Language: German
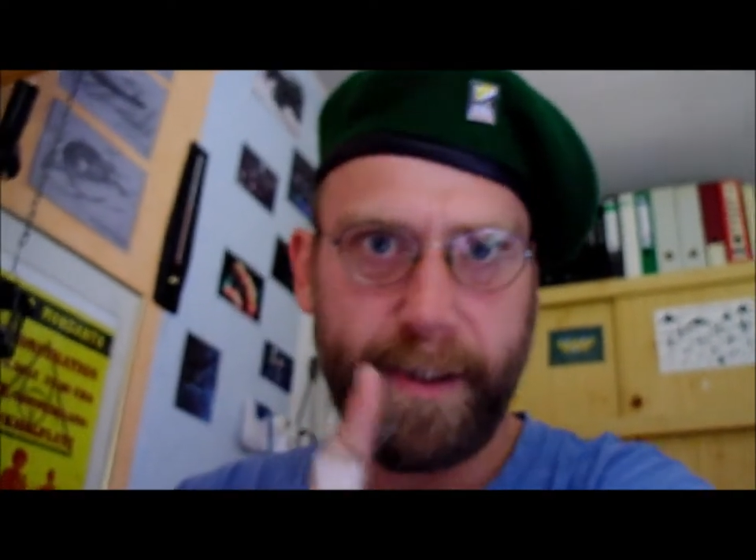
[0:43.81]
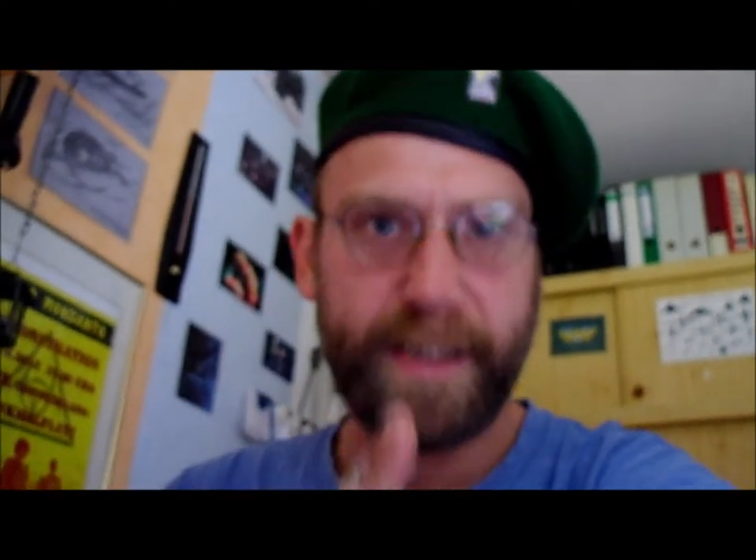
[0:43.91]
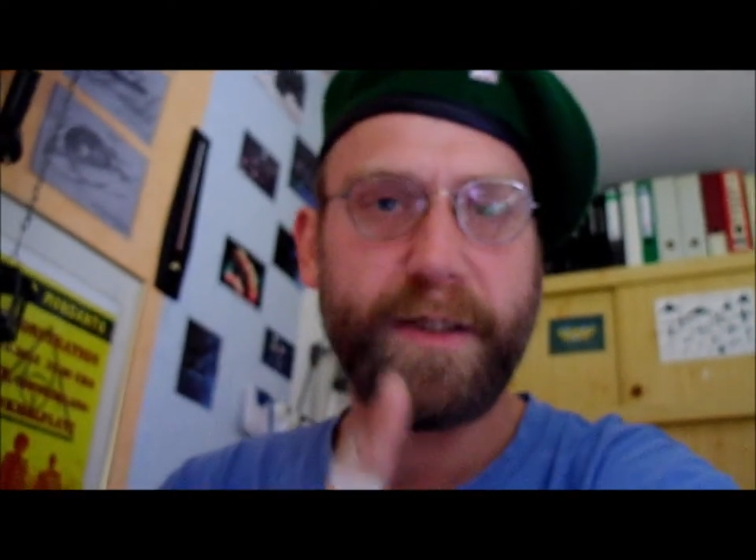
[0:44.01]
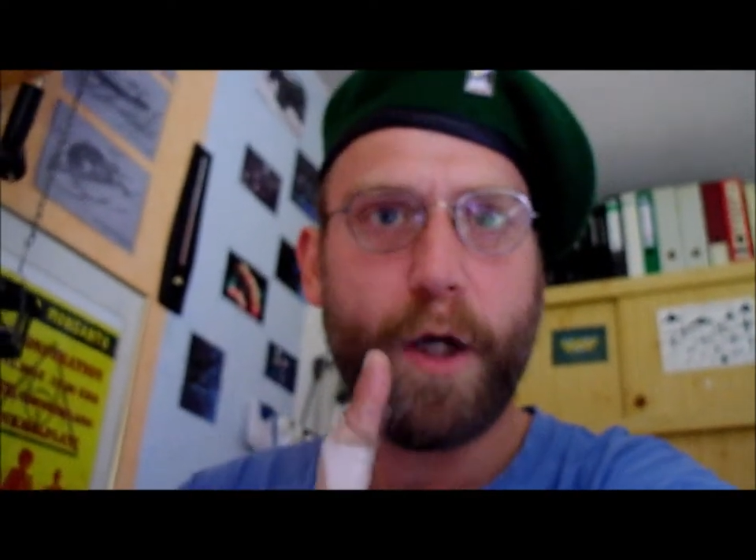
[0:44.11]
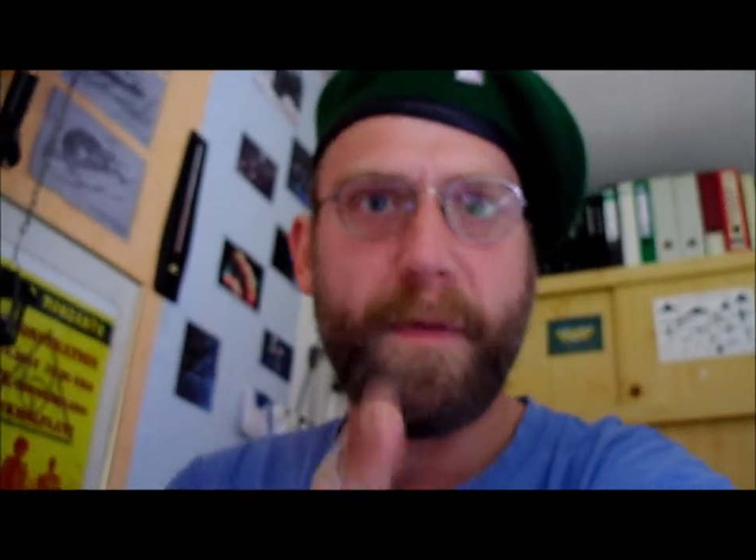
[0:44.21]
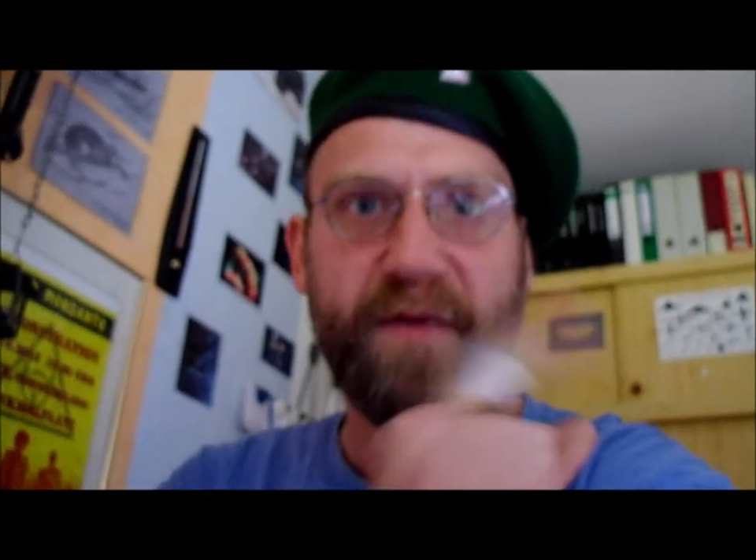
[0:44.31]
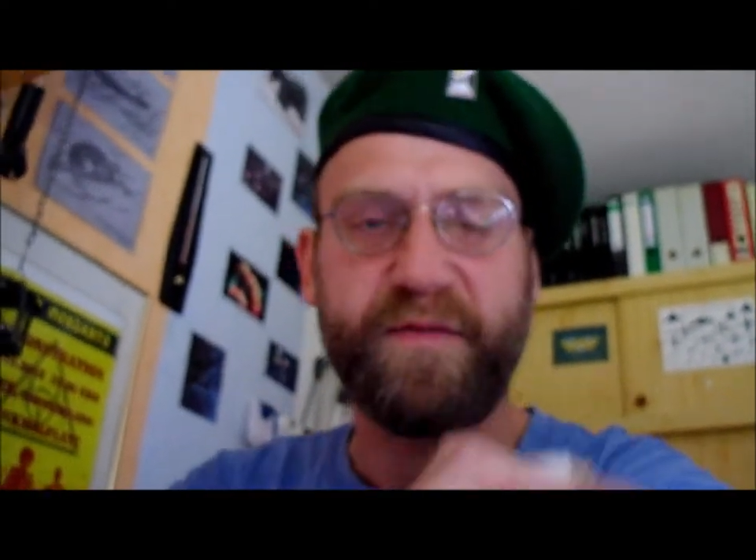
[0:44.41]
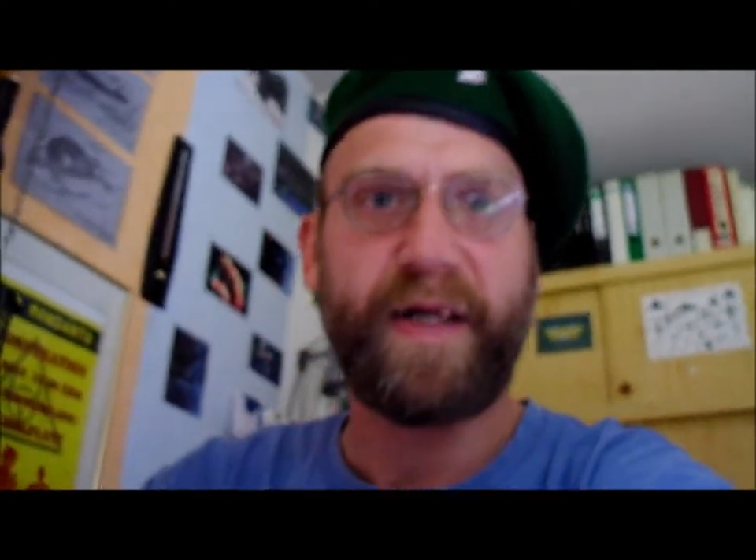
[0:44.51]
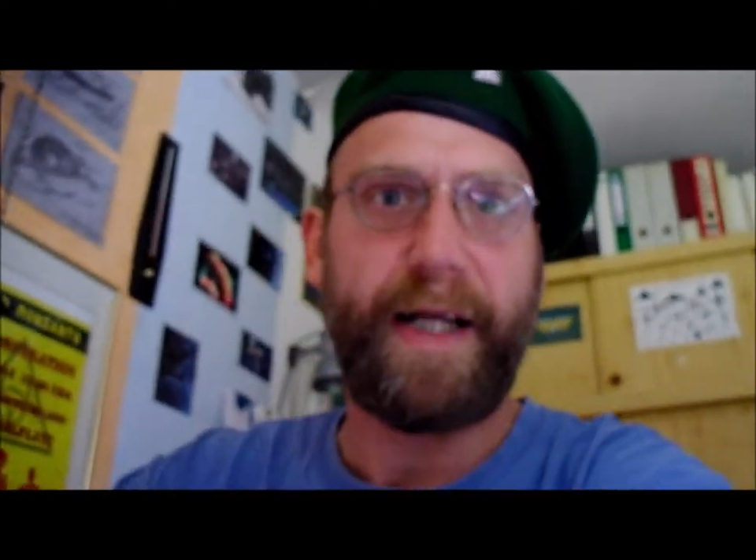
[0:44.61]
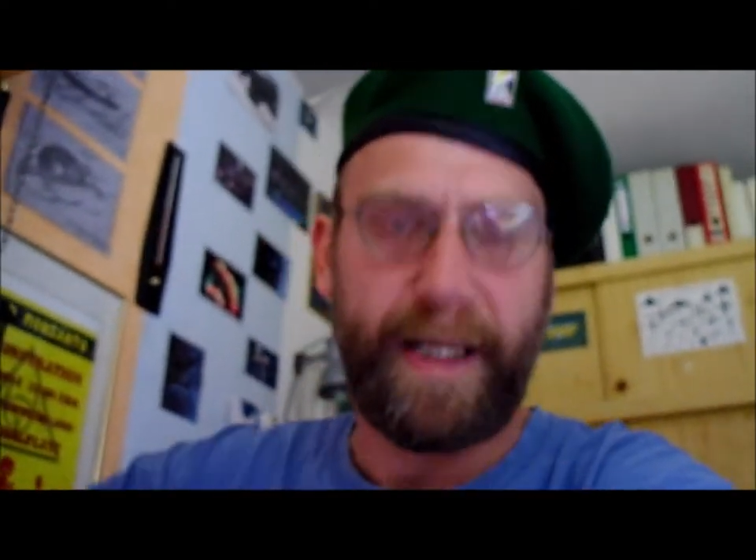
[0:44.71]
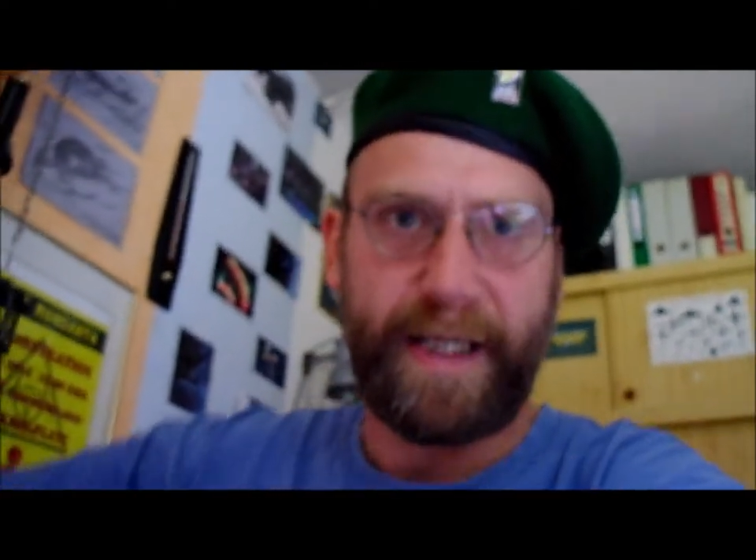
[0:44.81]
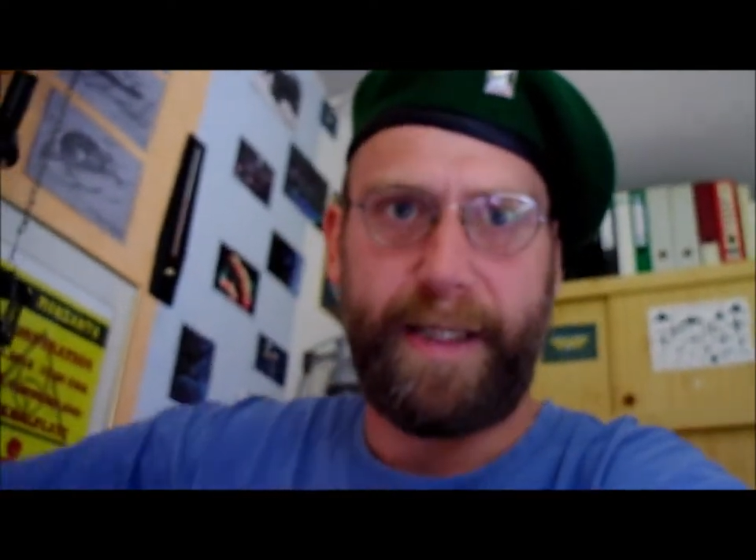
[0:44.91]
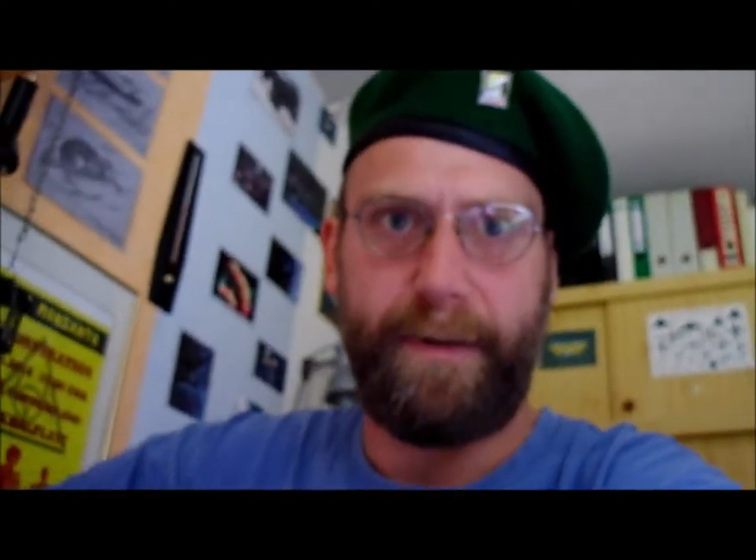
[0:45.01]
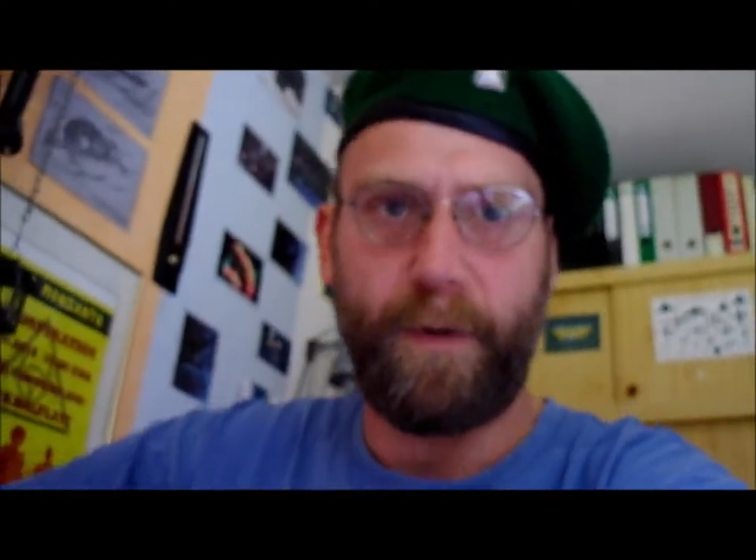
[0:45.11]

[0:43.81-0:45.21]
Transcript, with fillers: jetzt will ich auch mal was verklickern.